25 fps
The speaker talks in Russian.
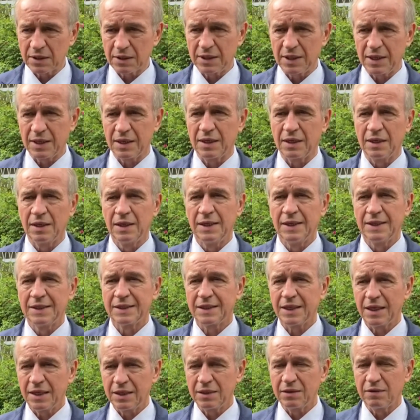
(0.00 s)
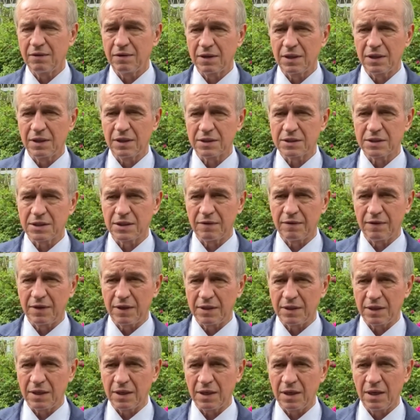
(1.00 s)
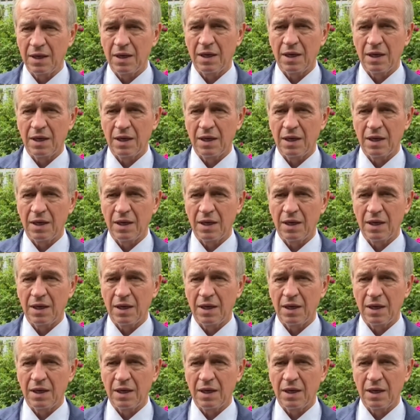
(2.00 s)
для тайного голосования,